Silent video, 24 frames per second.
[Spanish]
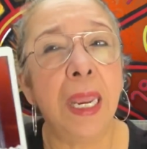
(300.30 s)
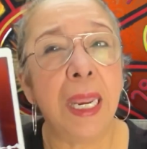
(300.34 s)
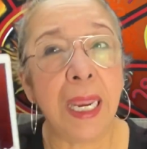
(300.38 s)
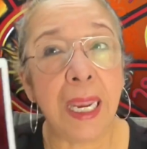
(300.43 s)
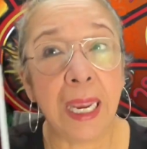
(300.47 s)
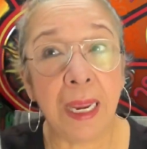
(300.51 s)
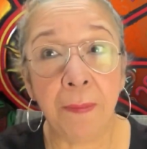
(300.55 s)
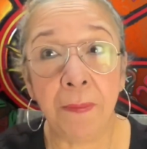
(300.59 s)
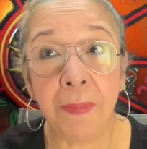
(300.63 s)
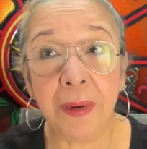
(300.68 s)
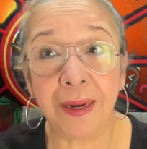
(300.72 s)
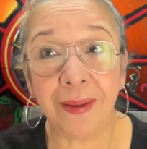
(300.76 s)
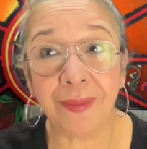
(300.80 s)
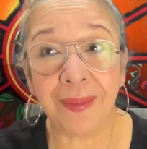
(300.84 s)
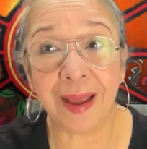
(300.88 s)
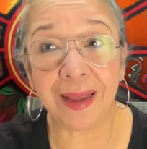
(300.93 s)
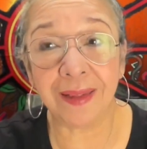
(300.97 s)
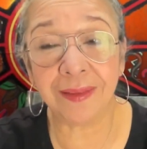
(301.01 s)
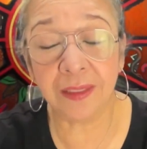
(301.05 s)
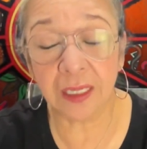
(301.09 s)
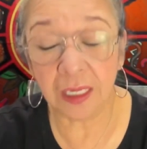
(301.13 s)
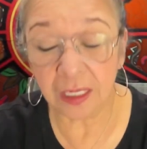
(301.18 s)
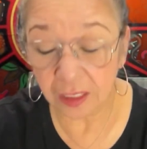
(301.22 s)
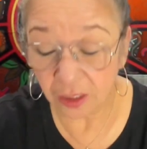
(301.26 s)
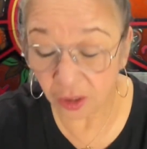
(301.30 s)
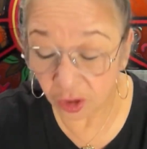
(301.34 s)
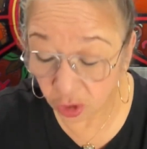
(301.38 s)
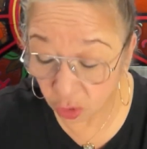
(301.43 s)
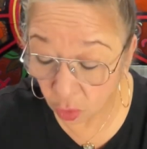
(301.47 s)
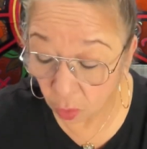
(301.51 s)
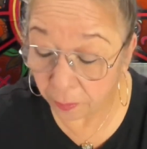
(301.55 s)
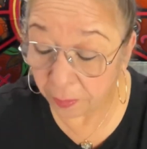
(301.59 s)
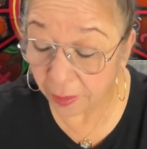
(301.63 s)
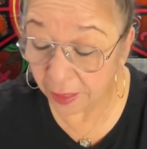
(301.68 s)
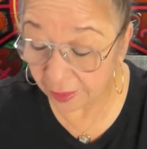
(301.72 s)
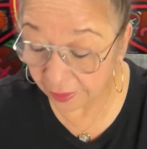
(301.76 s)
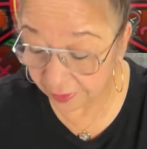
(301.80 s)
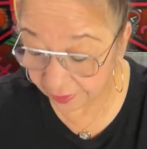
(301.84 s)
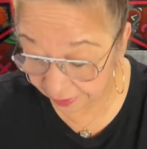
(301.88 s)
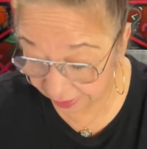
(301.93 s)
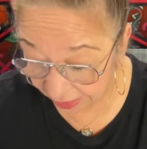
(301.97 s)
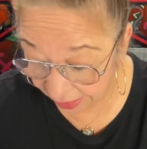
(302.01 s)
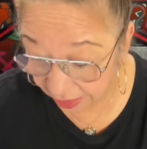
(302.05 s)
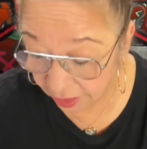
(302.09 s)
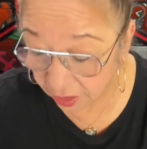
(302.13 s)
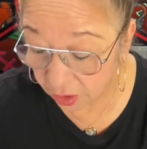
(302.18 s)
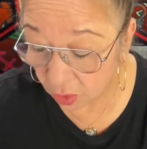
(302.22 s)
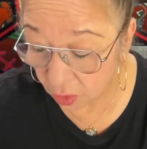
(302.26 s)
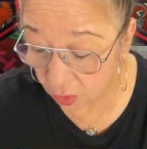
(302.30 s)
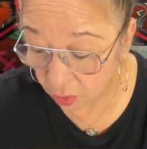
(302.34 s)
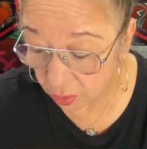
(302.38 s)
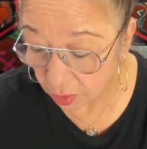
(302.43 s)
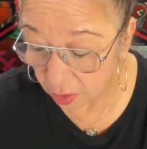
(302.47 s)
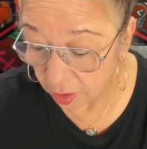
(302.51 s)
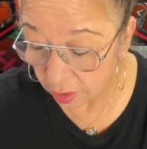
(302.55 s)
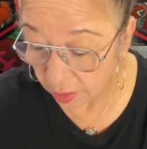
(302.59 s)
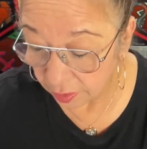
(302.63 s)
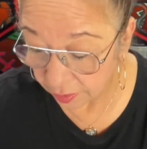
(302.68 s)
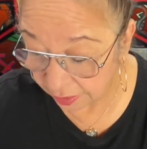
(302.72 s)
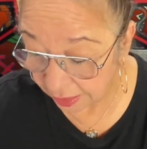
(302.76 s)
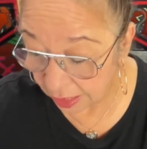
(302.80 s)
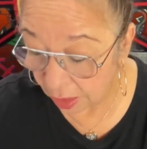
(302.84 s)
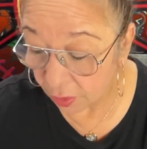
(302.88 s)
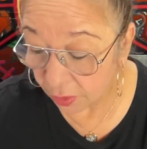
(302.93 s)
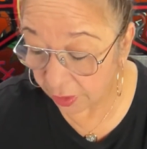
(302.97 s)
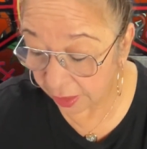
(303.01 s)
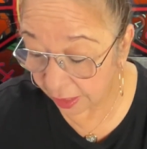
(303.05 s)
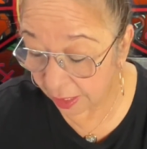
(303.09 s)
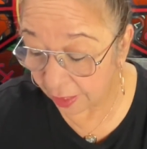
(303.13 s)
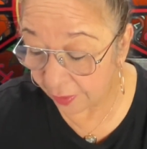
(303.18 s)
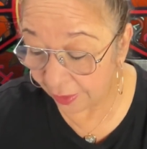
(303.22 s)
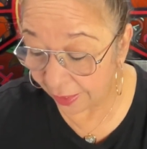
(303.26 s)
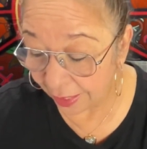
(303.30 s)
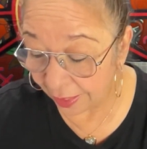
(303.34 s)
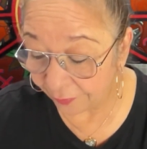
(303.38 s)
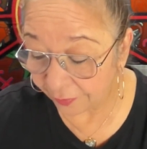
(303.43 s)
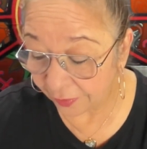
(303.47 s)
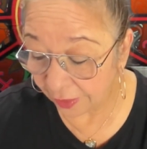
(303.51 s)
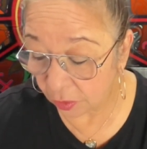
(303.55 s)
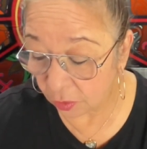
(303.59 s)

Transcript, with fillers: en verdad súper serio de ahora en adelante